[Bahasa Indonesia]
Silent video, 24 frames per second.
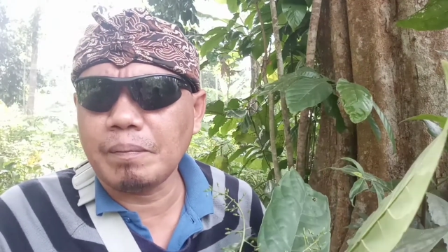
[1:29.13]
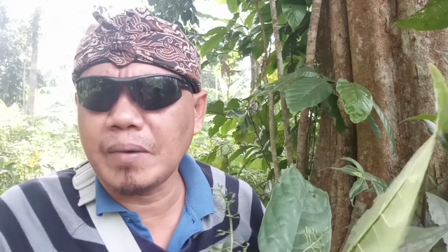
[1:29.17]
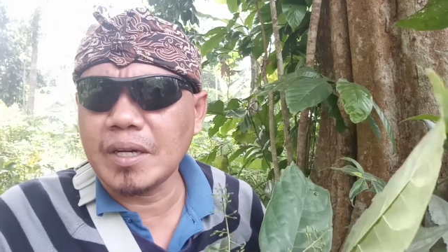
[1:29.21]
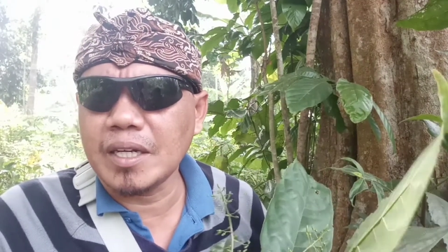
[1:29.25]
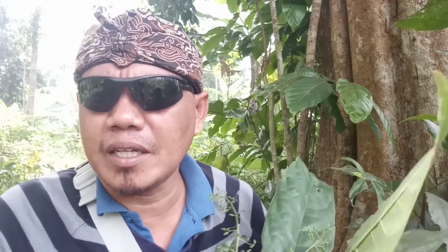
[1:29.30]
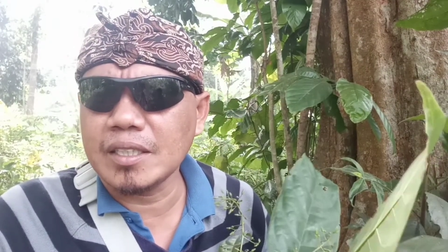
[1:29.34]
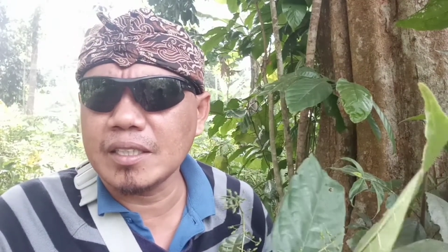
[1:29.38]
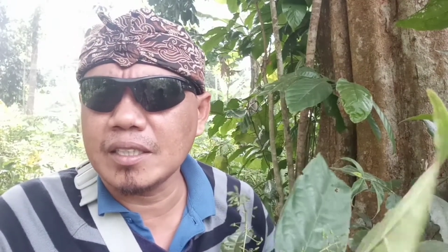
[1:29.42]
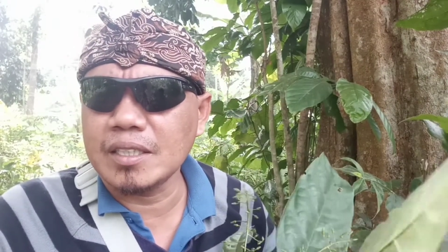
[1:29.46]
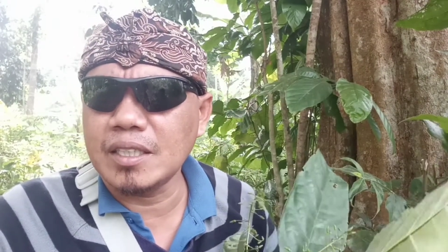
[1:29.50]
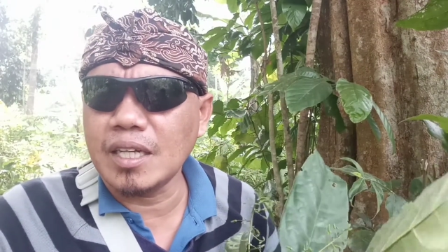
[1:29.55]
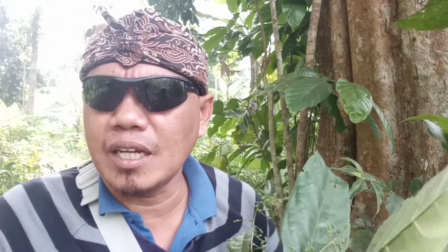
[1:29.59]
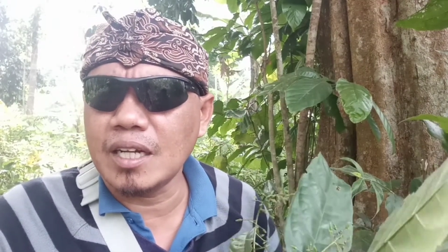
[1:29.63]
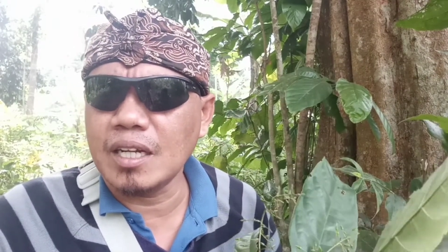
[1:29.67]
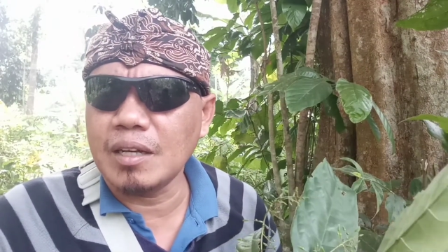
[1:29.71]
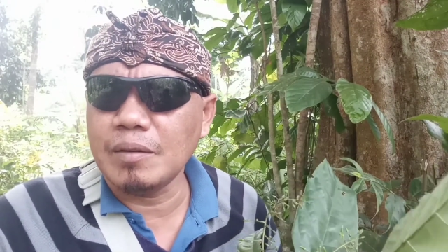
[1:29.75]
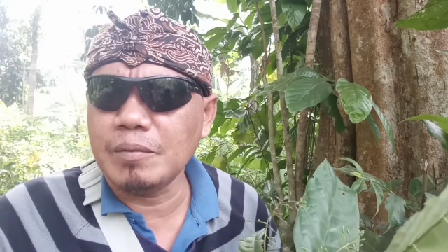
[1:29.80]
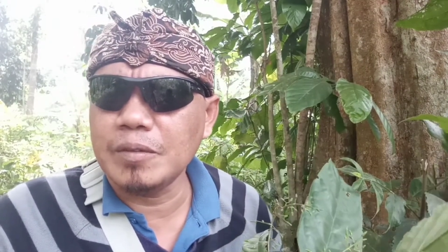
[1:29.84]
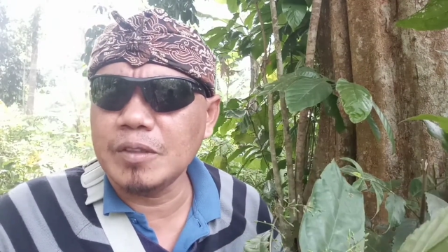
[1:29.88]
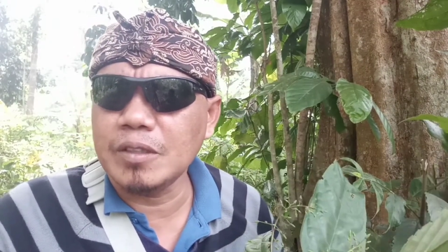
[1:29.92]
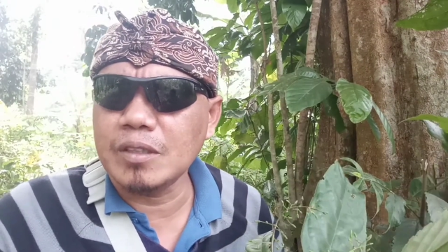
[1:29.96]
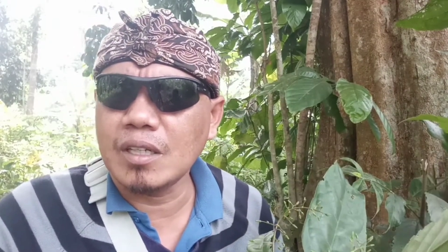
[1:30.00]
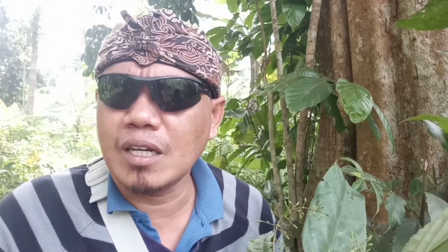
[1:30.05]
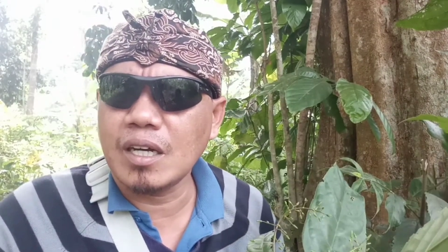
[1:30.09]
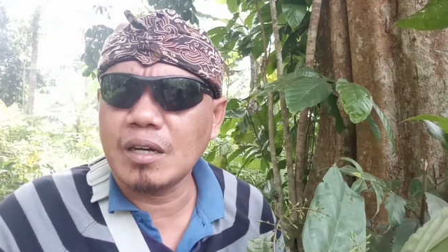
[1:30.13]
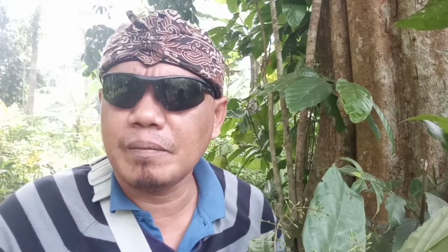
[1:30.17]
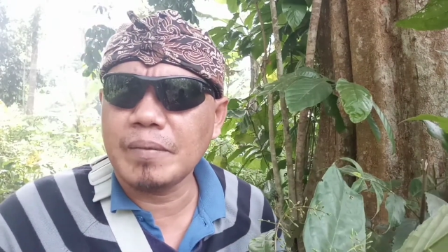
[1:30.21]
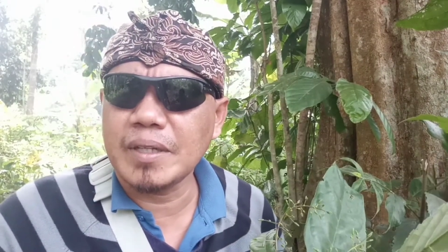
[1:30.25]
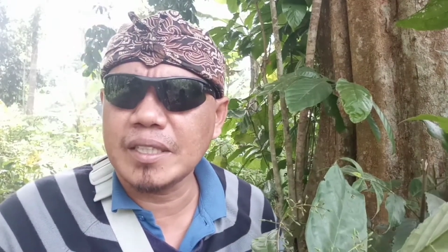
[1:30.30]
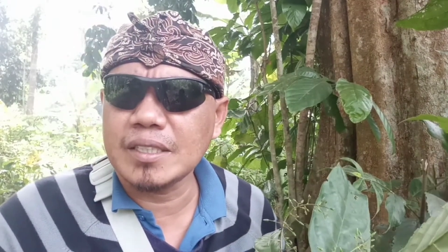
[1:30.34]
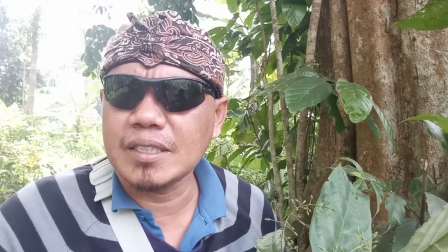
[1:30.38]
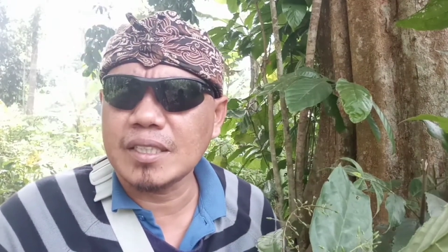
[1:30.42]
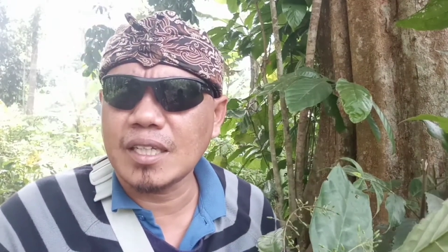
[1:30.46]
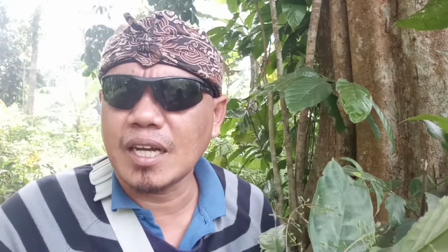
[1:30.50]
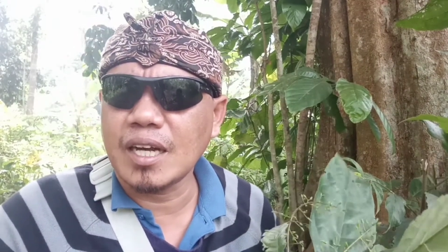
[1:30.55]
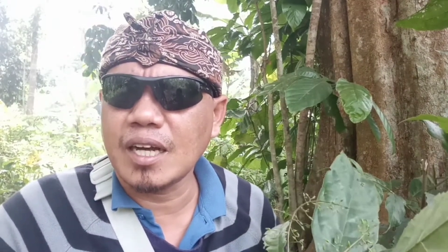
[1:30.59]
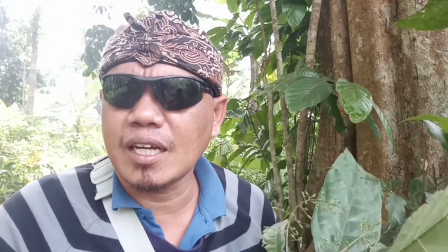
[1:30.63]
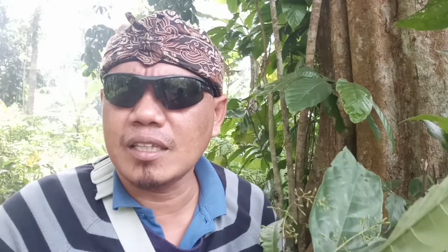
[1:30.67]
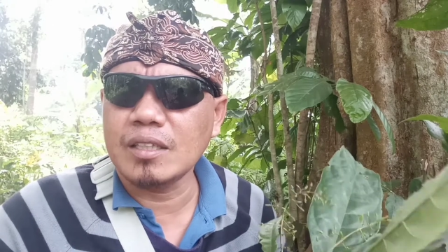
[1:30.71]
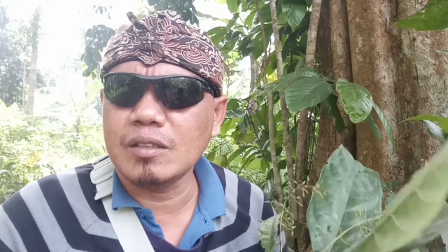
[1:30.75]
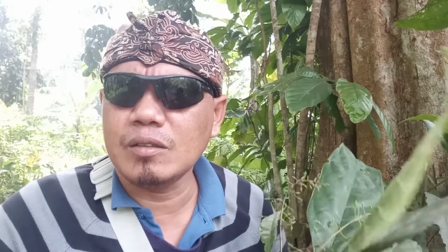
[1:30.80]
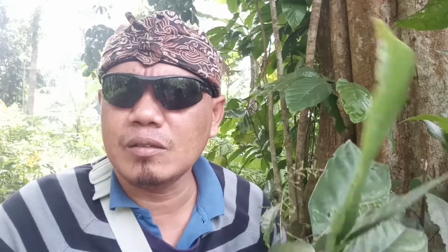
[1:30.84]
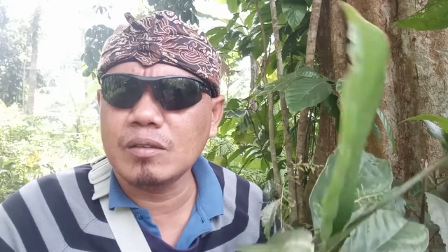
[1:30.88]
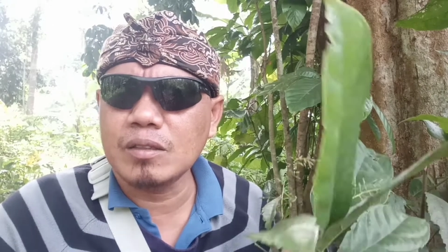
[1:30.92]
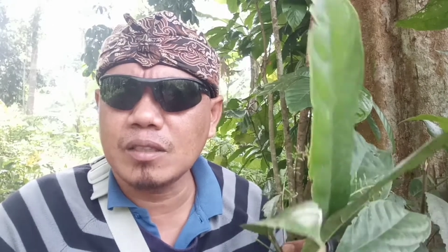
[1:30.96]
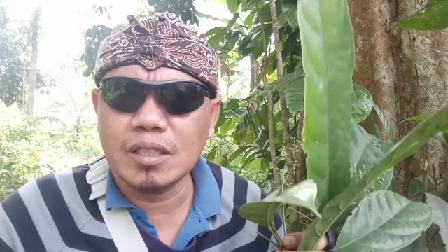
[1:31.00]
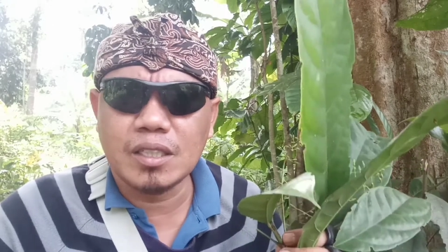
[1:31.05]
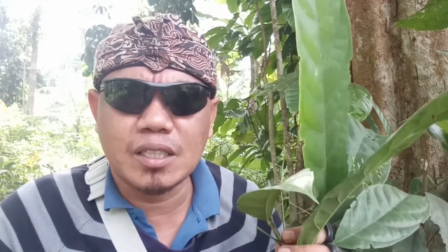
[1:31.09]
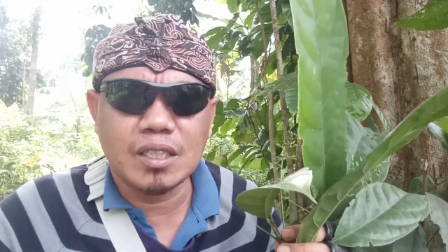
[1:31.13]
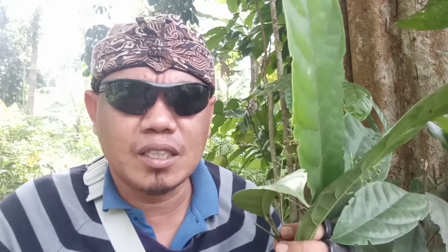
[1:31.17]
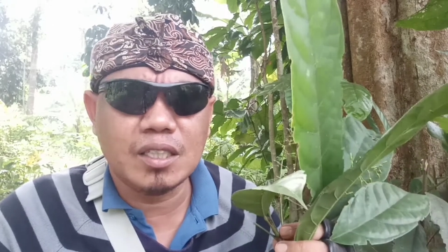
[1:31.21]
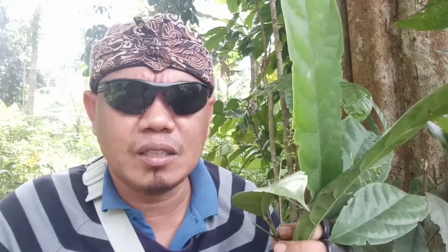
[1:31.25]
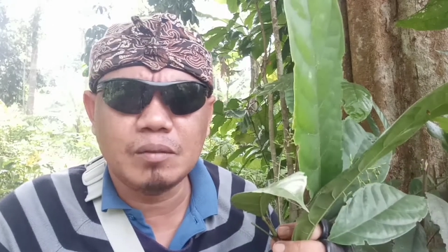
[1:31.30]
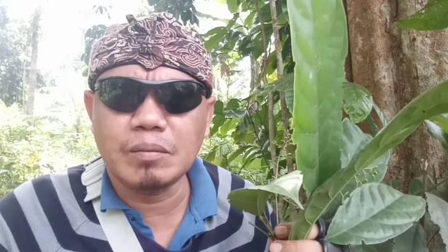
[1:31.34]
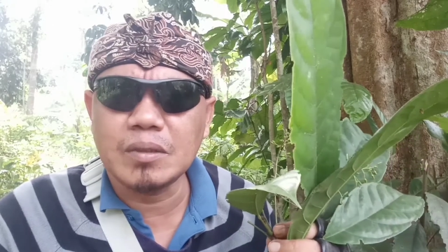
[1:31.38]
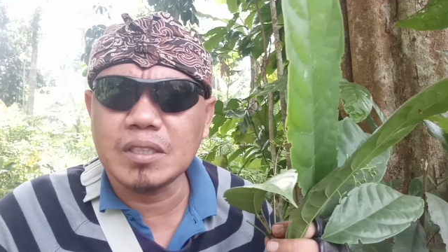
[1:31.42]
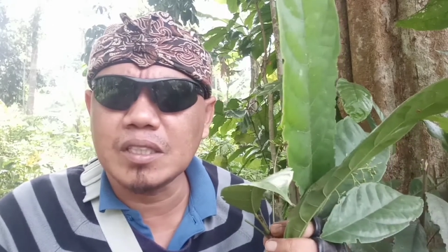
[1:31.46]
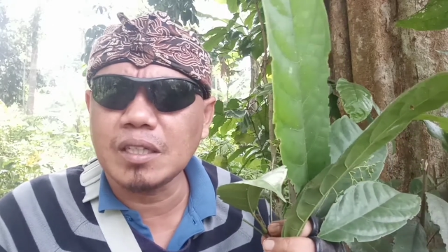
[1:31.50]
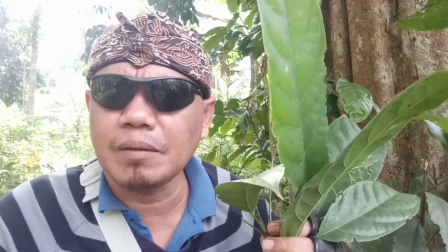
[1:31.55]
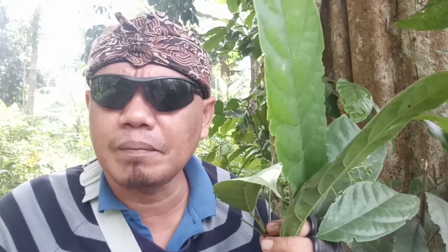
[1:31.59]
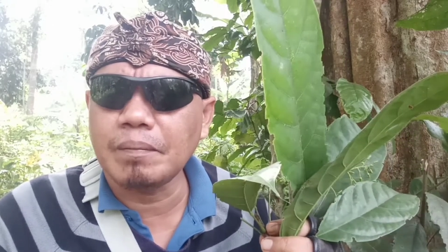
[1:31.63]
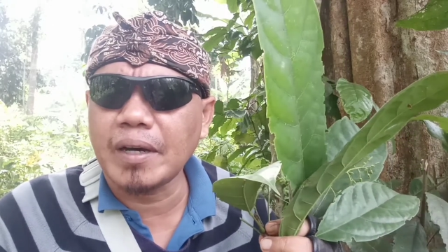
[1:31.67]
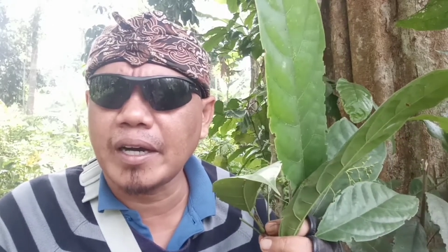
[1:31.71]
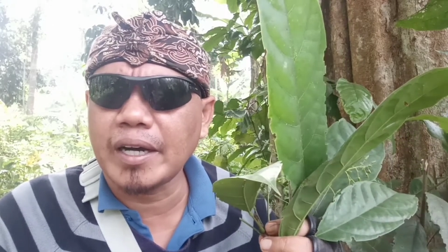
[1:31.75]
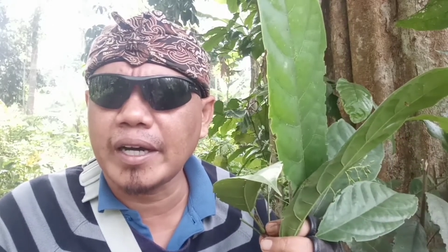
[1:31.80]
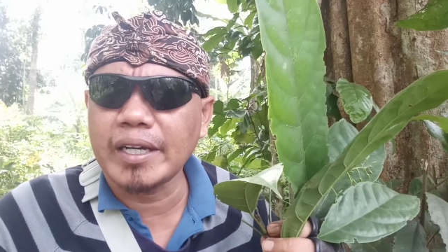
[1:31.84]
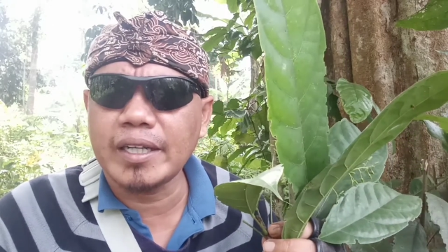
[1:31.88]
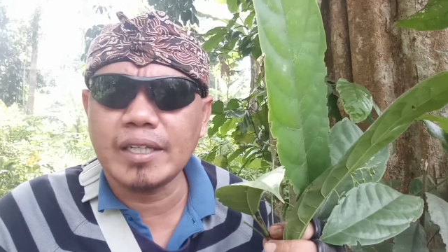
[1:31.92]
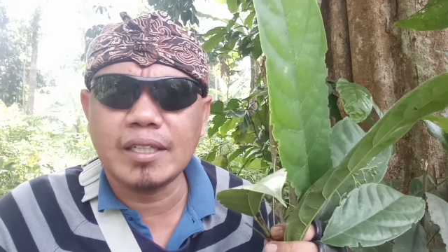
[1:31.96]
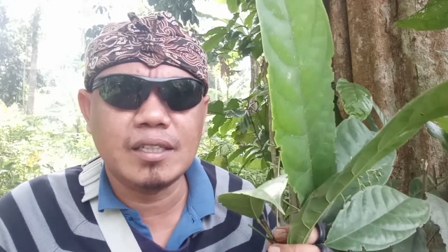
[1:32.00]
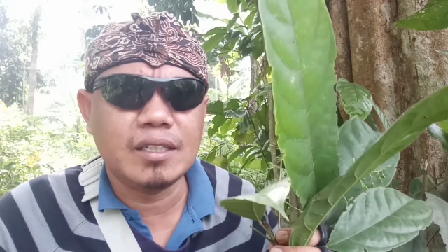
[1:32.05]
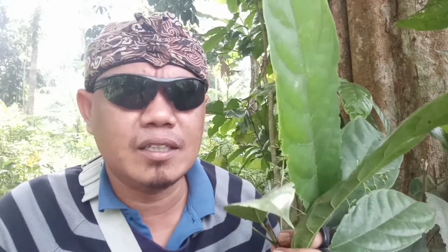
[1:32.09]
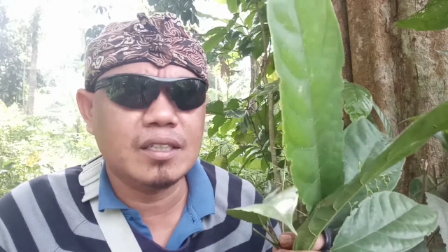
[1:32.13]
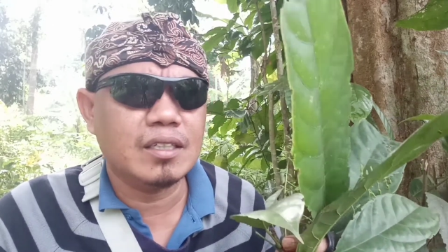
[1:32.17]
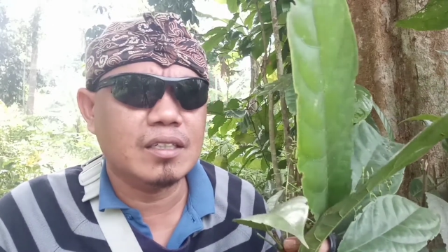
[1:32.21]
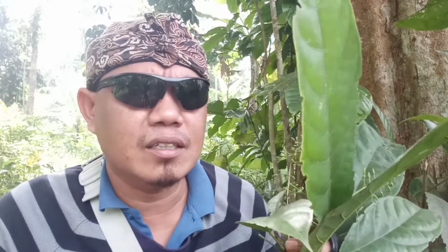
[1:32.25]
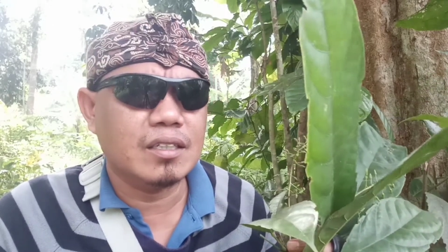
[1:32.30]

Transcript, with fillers: panas dalam yang amat sangat ini bisa pakai ini